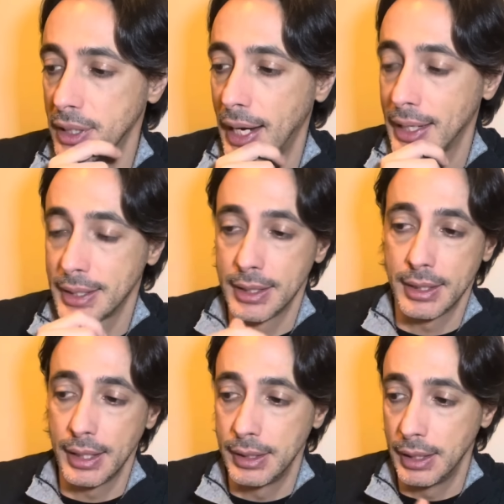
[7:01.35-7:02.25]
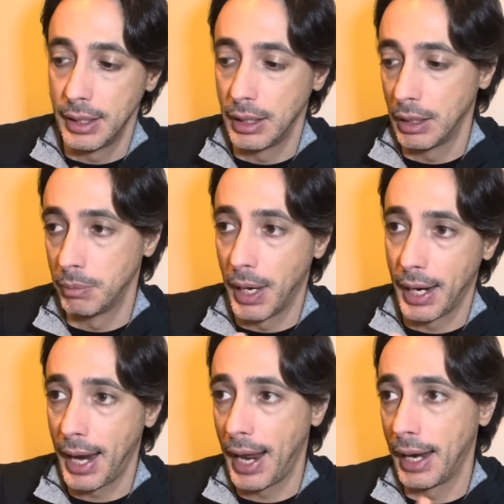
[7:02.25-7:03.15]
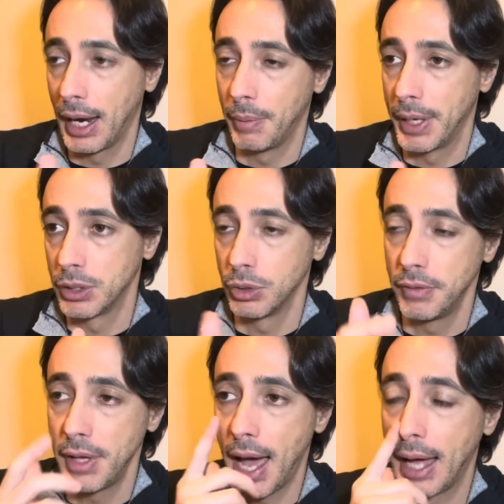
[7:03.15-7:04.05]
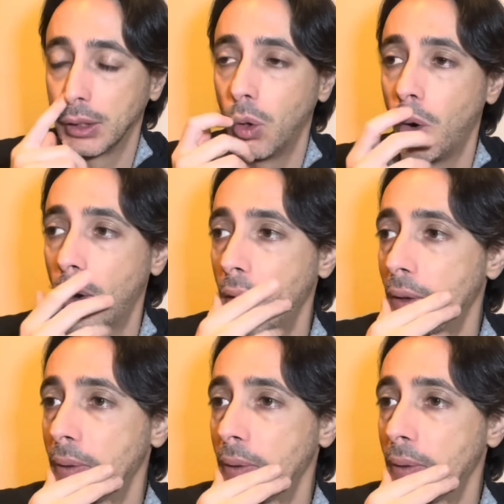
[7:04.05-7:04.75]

l'assist di Barella mezzo deviato,